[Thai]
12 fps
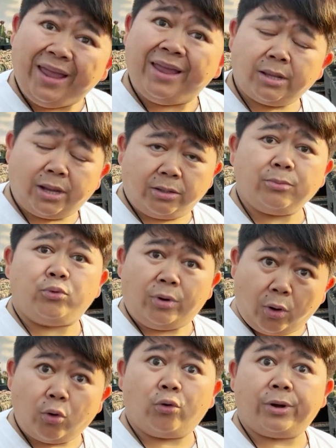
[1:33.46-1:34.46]
มทั้งนั้นต้องพูด
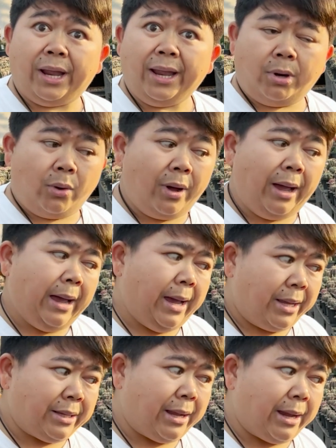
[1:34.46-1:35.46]
ว่าโคลนนะเพราะว่า
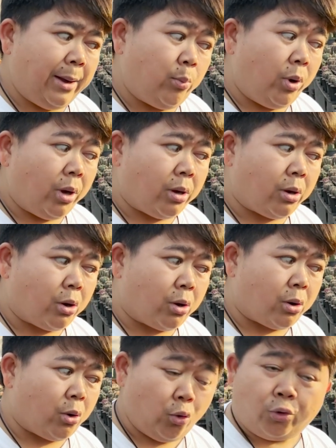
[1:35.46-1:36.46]
ไอ้คำว่า
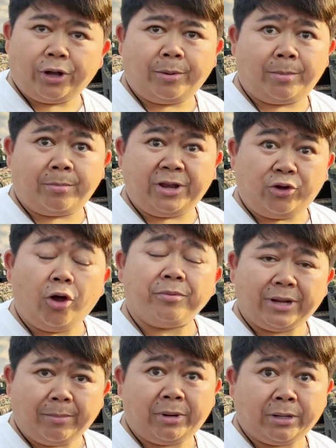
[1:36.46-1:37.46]
โคลนเนี่ยมันย่อมา
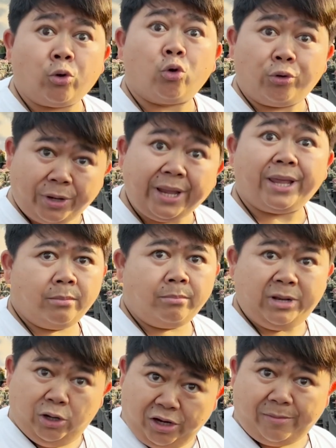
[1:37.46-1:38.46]
จากเหมือนโคลนนิ่ง
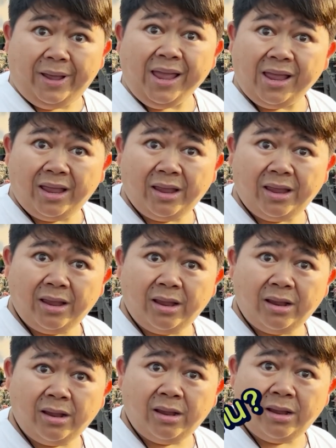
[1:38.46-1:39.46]
มีลอลิงไหม
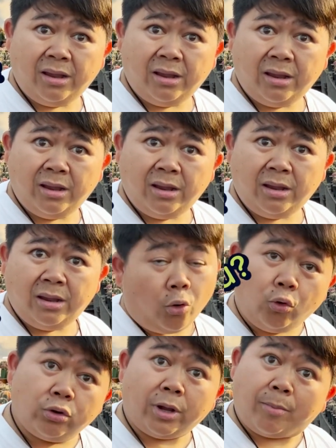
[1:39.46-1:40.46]
โคล
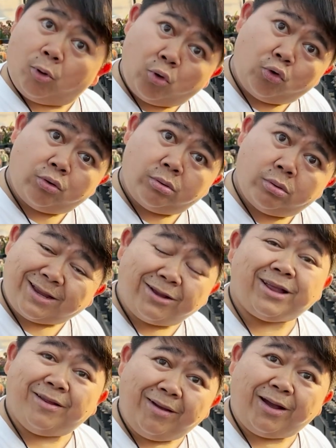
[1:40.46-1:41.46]
นกับโคลนเข้า
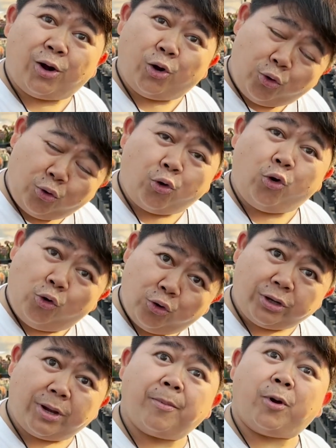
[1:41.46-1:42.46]
ใจไหมโคลน
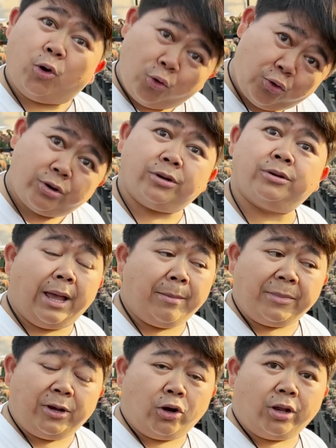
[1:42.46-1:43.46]
กับโคลนถ้า
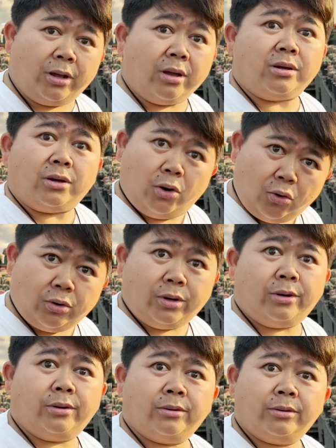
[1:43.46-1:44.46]
มีลอลิงก็คือโคลน
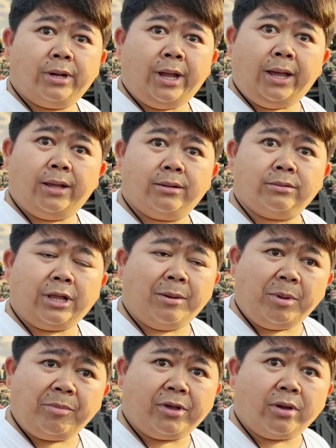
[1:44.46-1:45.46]
นะฮะถ้า
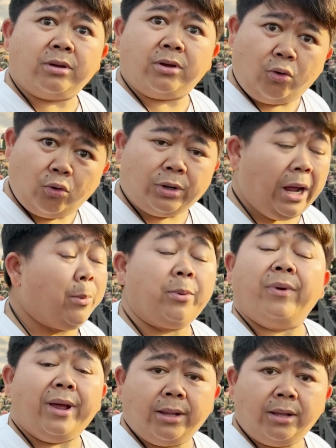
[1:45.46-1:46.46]
ไม่มีก็คือโคลนเอา
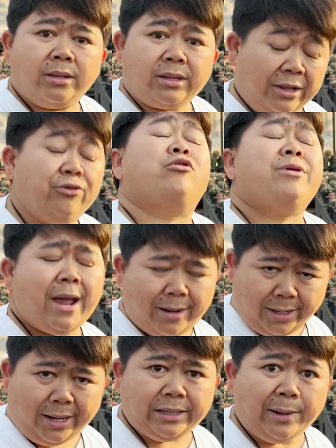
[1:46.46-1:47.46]
เป็นว่าทั้ง2อย่าง
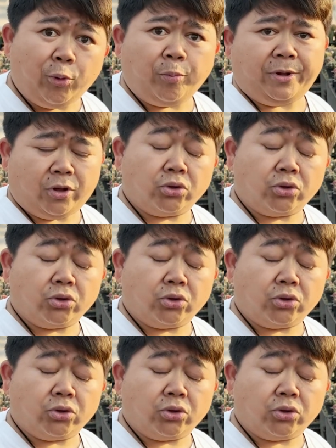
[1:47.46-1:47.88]
ละกันถ้าพูดผิด